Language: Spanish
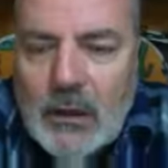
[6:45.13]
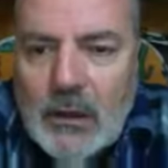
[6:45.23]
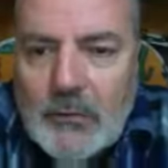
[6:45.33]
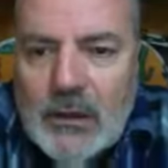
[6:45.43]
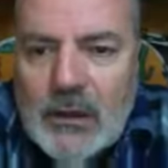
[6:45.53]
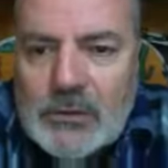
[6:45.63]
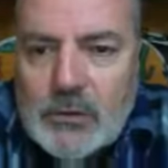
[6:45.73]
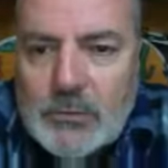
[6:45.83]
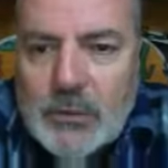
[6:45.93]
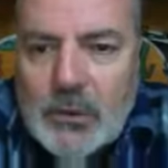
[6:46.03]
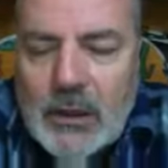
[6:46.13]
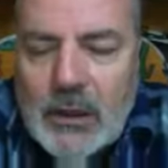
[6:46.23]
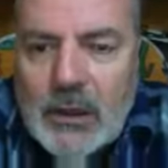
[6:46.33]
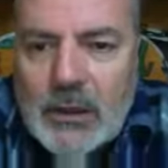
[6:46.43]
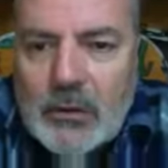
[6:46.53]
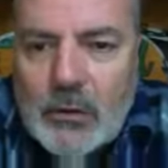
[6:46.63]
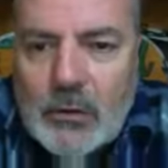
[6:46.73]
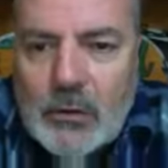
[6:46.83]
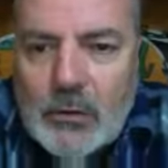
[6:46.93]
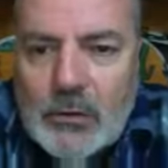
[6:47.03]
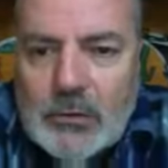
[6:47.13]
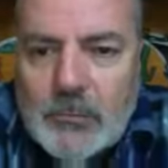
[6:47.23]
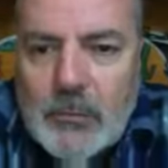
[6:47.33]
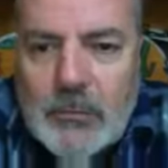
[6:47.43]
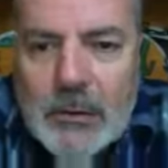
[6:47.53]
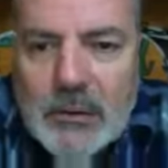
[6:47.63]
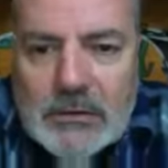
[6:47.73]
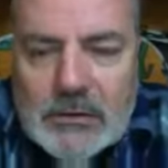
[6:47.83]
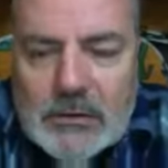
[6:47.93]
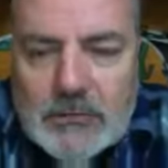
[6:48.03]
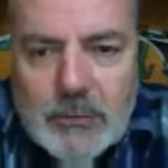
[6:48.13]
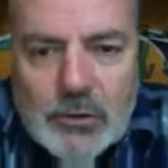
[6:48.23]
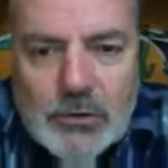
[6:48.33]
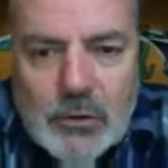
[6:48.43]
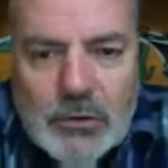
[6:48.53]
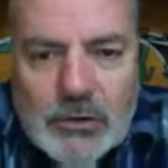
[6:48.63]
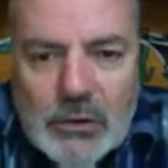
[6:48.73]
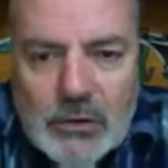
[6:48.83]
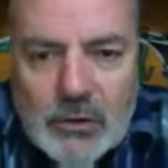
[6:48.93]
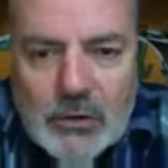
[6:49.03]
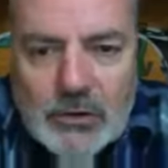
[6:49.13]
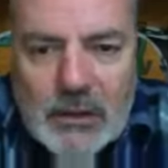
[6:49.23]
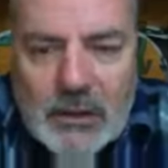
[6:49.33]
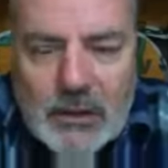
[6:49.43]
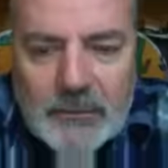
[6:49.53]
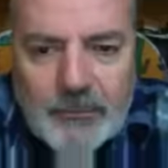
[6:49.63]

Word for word: en mi caso, porque todos los mapas pues son distintos, ¿vale?